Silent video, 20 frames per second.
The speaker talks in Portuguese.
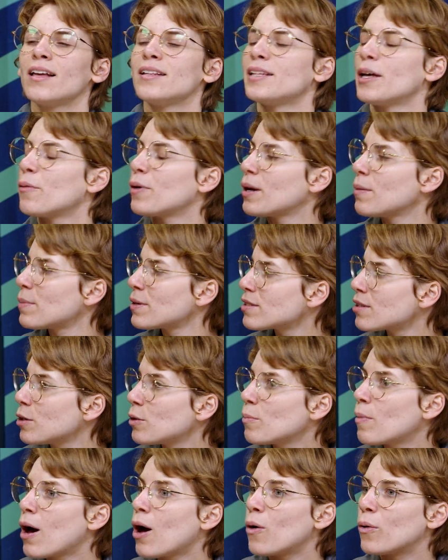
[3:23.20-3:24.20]
tem alguém
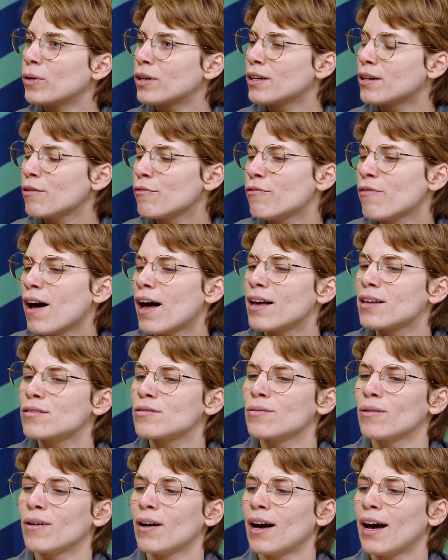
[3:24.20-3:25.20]
passando mal, o que, que eu
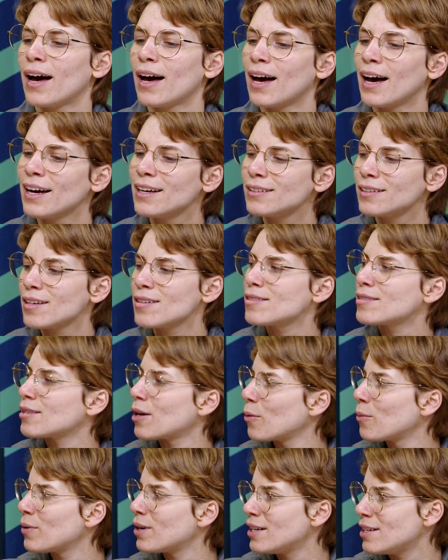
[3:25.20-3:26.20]
faço? A
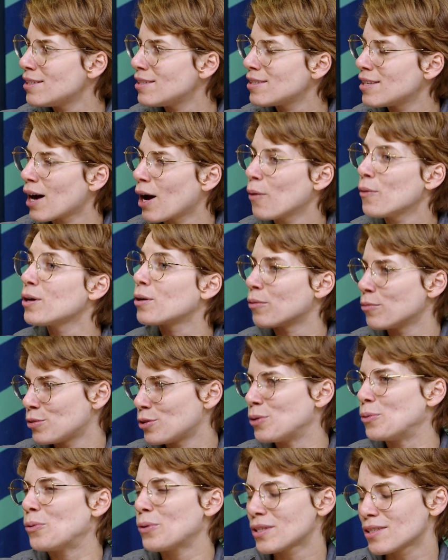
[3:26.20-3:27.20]
intenção inicial, e
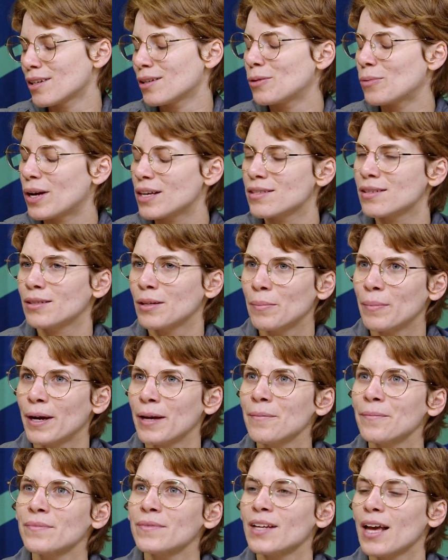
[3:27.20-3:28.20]
continua sendo essa
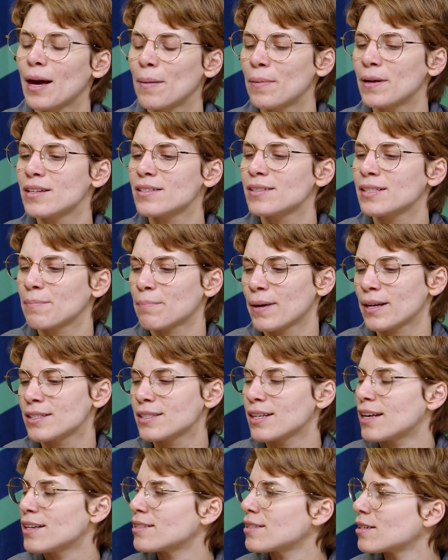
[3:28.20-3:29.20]
também, é para
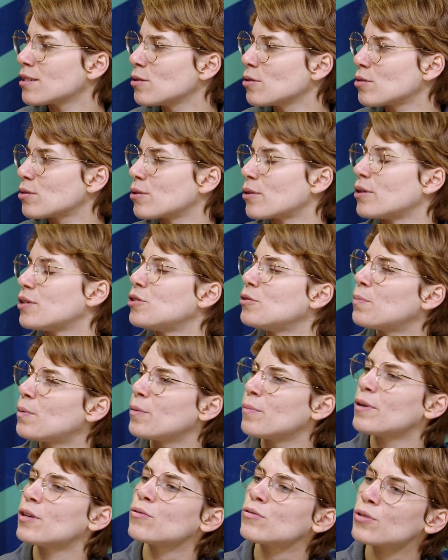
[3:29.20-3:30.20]
passar essas noções de
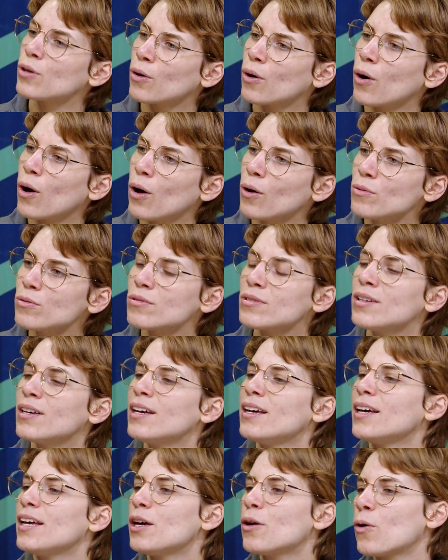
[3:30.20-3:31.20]
primeiros socorros
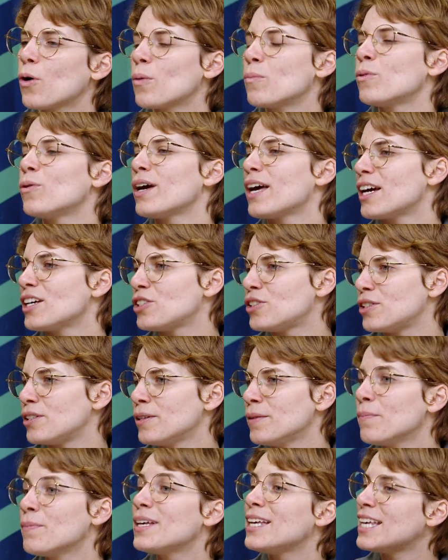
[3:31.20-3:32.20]
e como
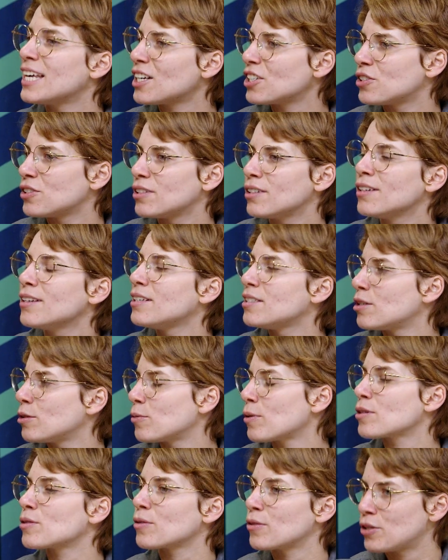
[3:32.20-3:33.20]
reagir e agir em
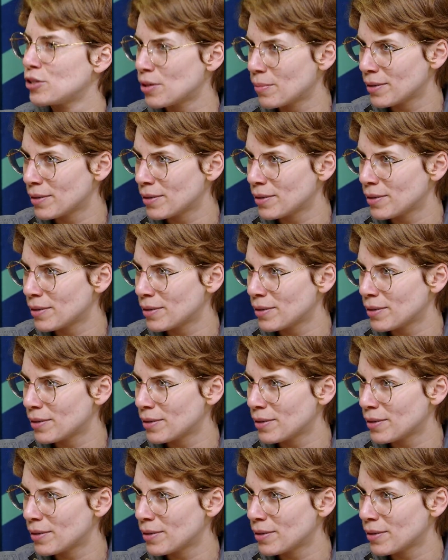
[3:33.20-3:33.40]
situações de